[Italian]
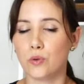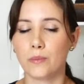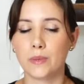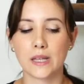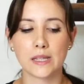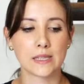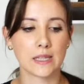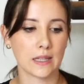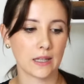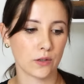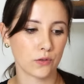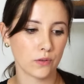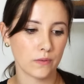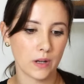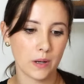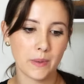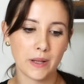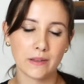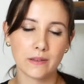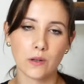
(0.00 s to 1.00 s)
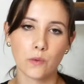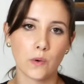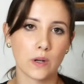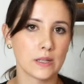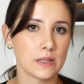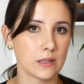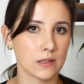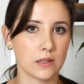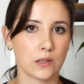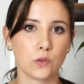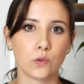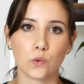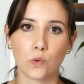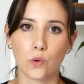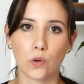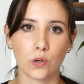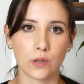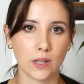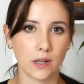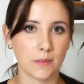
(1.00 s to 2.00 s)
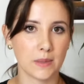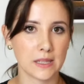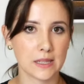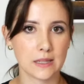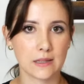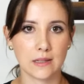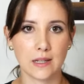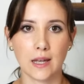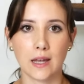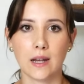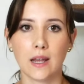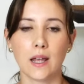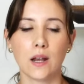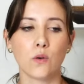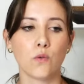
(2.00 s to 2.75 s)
mi ha insegnato veramente qualsiasi trucco del mestiere,